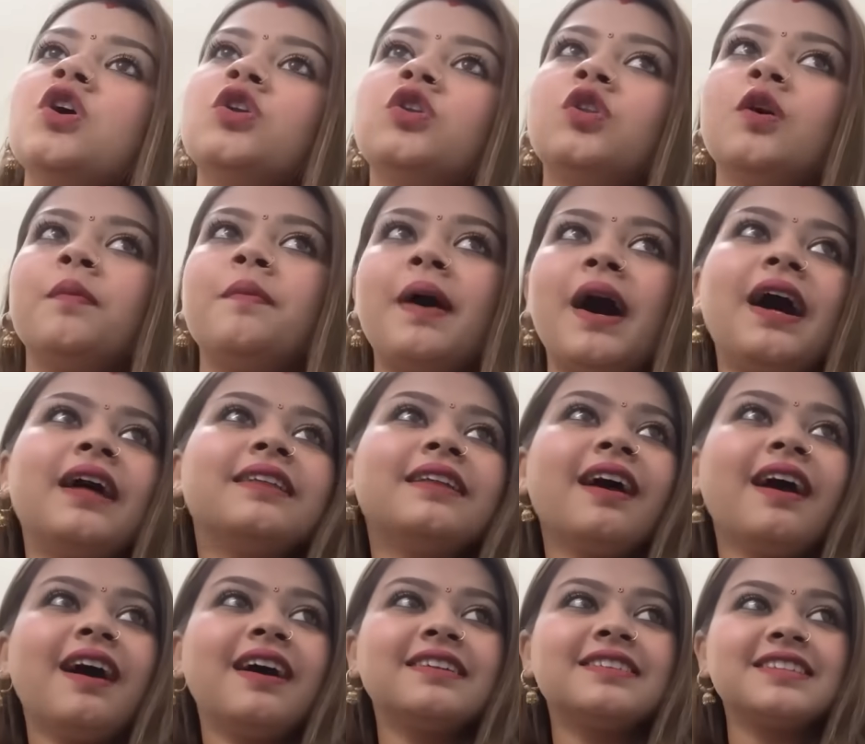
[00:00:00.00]
तो बात है
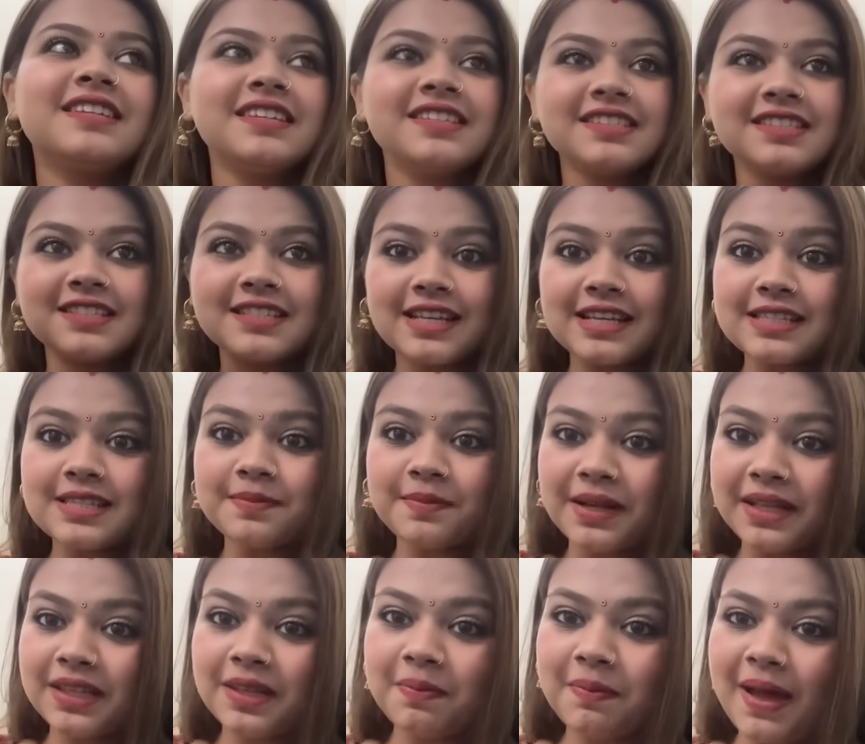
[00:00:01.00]
आज से सिक्स
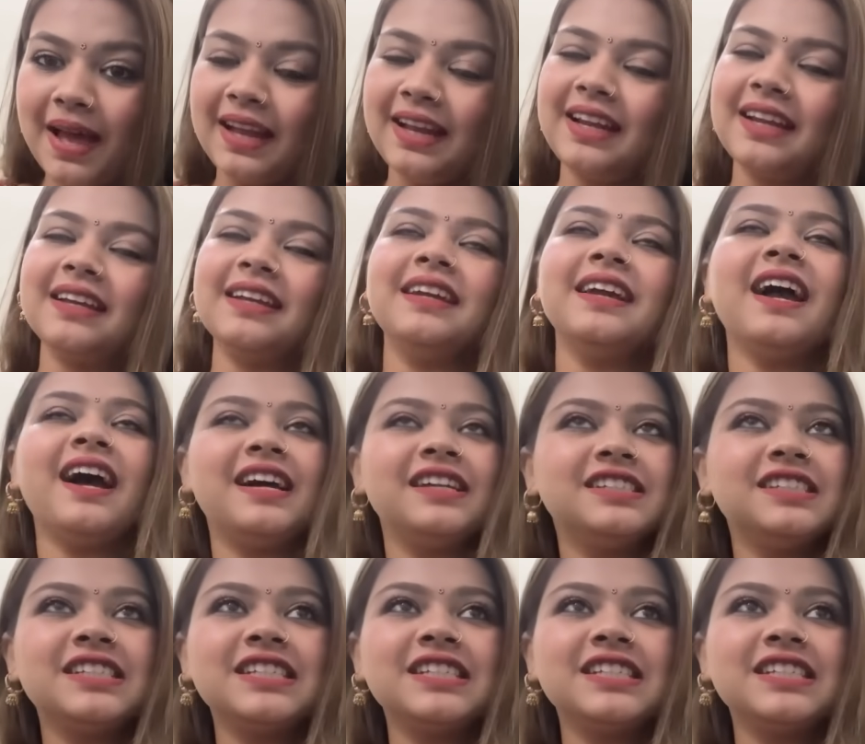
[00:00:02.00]
मंथ पहले की हाँ